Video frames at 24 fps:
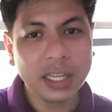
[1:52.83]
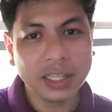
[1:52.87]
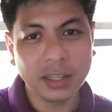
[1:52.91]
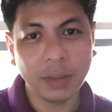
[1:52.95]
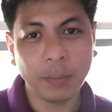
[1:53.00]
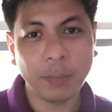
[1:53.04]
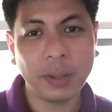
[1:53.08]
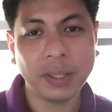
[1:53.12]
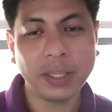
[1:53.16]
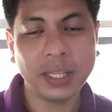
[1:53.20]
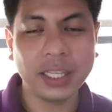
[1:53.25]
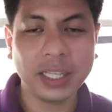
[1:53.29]

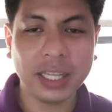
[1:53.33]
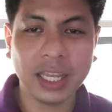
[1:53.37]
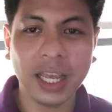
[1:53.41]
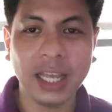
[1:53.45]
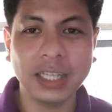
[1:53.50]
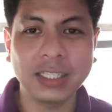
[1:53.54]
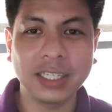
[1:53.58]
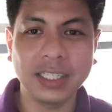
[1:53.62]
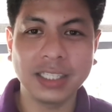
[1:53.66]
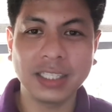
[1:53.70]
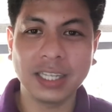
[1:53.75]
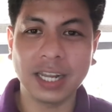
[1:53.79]
Depende na
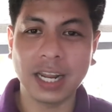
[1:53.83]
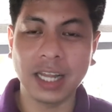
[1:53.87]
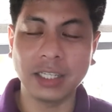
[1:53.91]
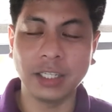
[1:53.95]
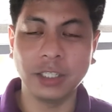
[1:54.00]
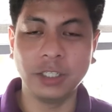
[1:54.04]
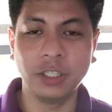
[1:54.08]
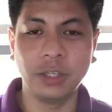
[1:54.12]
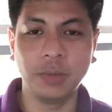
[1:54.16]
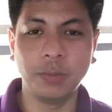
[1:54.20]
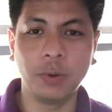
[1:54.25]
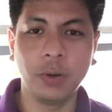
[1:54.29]
yan sa
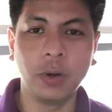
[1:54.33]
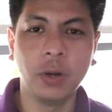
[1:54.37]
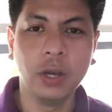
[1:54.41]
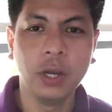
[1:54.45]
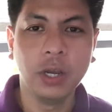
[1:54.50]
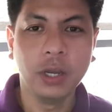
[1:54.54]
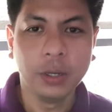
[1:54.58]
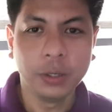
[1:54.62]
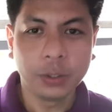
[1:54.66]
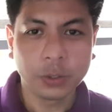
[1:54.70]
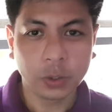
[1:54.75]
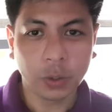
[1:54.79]
strategy mo.
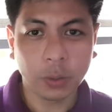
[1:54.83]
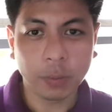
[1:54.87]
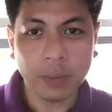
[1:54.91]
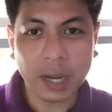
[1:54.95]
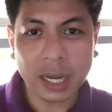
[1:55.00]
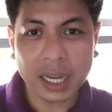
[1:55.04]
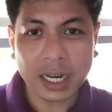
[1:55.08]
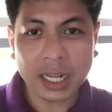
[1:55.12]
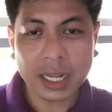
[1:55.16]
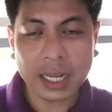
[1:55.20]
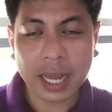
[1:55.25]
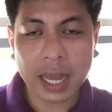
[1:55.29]
So
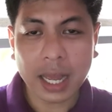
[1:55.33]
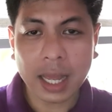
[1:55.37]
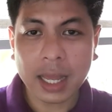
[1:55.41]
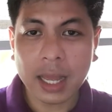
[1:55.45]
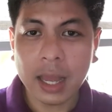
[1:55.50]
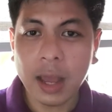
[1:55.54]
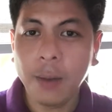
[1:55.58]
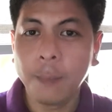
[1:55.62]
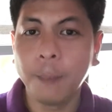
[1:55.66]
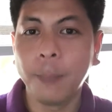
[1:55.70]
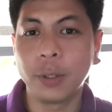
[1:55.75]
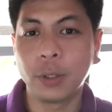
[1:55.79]
mahalaga,
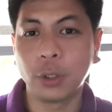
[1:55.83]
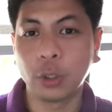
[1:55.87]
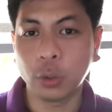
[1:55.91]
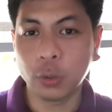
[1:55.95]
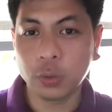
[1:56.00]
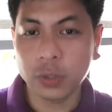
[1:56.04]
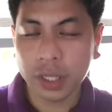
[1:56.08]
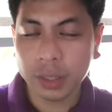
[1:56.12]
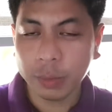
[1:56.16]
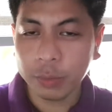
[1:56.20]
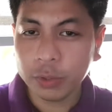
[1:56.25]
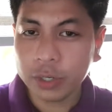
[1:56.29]

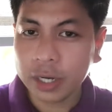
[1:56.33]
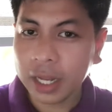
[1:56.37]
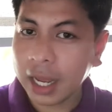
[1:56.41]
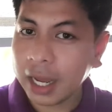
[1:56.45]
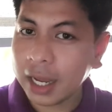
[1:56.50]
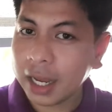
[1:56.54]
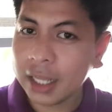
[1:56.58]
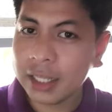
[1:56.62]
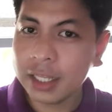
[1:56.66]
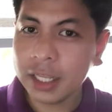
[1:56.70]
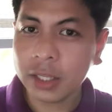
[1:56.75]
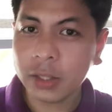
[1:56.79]
matutunan mo na
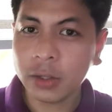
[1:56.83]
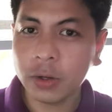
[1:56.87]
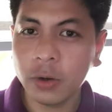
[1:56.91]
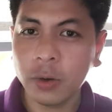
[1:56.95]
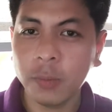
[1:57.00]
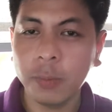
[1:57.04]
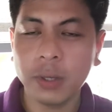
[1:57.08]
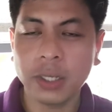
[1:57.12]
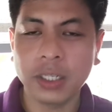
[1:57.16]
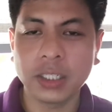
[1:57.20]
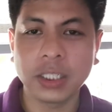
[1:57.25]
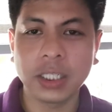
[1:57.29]
agad ito,
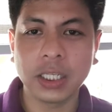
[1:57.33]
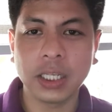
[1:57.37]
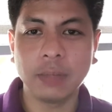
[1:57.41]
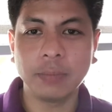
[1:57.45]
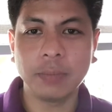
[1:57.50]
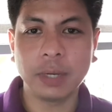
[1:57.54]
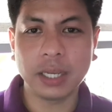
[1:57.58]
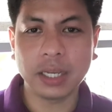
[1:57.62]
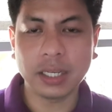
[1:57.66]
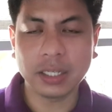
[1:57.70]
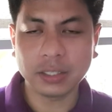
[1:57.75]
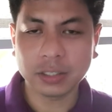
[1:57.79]

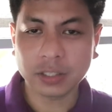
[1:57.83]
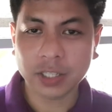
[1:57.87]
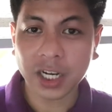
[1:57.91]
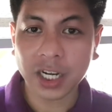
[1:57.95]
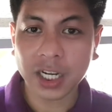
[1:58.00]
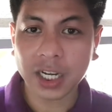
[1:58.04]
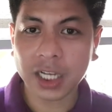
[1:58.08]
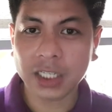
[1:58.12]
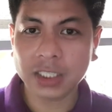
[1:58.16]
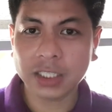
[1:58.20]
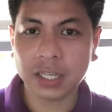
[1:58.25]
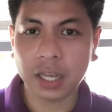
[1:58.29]
mag, start
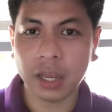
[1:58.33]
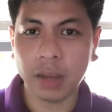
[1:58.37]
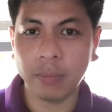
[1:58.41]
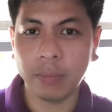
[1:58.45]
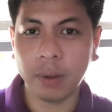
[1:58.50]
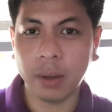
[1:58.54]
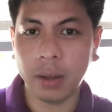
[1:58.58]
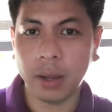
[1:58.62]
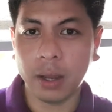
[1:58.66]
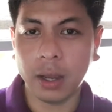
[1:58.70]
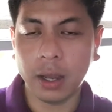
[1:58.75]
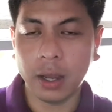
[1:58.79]
ka sa
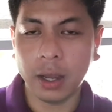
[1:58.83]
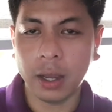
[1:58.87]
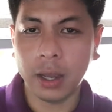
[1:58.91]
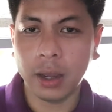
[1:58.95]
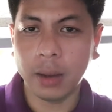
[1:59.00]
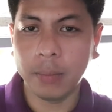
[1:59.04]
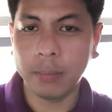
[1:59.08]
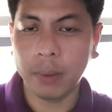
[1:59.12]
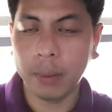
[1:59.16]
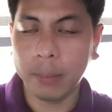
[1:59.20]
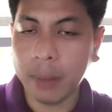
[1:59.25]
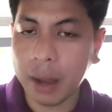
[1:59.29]

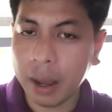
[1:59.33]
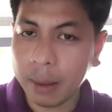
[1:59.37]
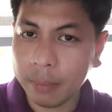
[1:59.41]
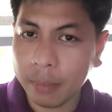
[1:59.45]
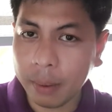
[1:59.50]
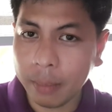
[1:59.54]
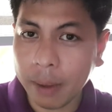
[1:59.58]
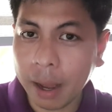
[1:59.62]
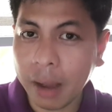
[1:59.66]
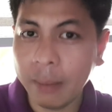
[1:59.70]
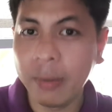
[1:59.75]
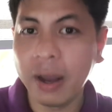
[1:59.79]
mababa,
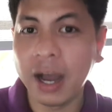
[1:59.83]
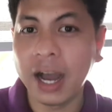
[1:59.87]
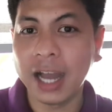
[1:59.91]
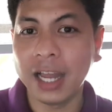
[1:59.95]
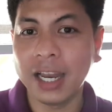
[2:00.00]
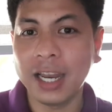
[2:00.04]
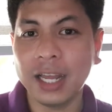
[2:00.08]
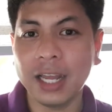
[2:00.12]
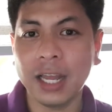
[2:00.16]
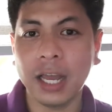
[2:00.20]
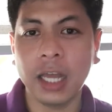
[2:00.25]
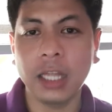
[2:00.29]
mababang
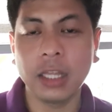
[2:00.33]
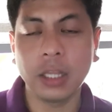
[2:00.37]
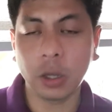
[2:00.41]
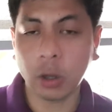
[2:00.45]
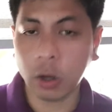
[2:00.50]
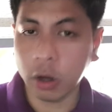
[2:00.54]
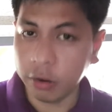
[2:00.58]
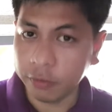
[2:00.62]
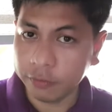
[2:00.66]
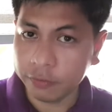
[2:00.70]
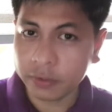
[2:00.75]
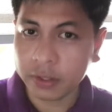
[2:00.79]
halaga na
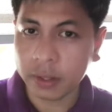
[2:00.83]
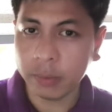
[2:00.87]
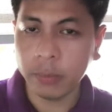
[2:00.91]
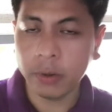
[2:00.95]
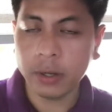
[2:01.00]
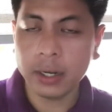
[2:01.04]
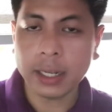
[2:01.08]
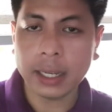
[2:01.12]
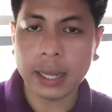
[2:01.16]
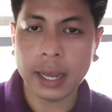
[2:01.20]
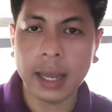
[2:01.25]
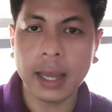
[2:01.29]

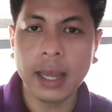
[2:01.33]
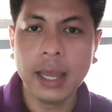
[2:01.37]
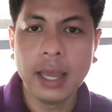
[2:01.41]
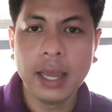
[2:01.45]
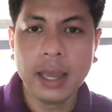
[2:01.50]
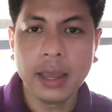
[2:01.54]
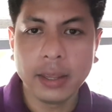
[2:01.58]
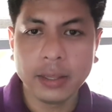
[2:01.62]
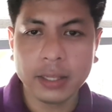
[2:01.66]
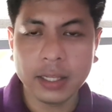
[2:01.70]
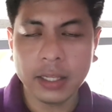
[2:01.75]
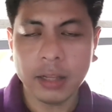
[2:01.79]
comfortable ka,
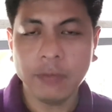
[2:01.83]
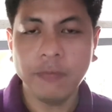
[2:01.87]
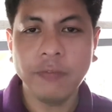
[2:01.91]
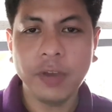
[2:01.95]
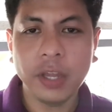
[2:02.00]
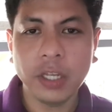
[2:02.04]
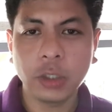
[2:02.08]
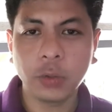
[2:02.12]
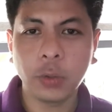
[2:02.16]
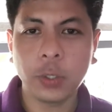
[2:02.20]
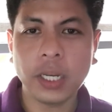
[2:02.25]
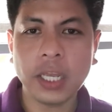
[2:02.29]
then
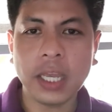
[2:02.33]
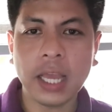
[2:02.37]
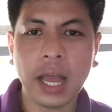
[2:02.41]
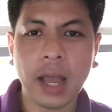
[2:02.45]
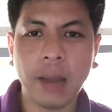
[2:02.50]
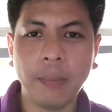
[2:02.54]
eventually